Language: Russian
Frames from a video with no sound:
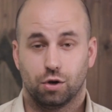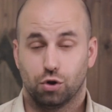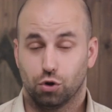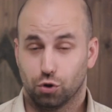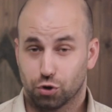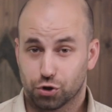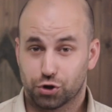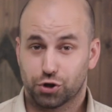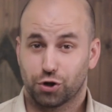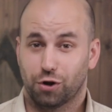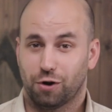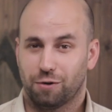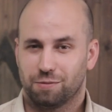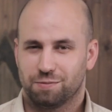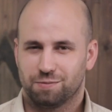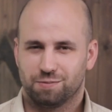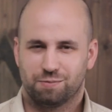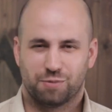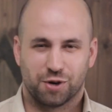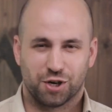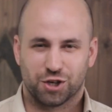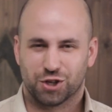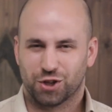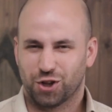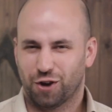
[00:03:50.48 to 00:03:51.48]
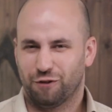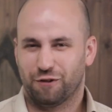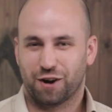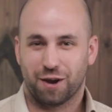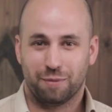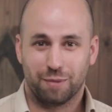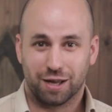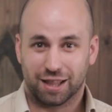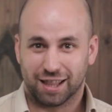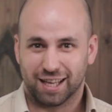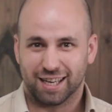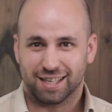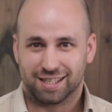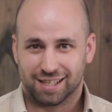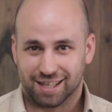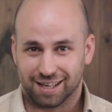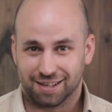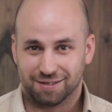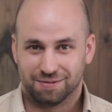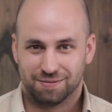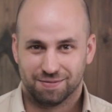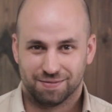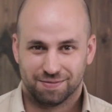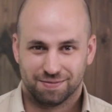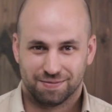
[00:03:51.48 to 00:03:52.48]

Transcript: Ну что, пришло время теста.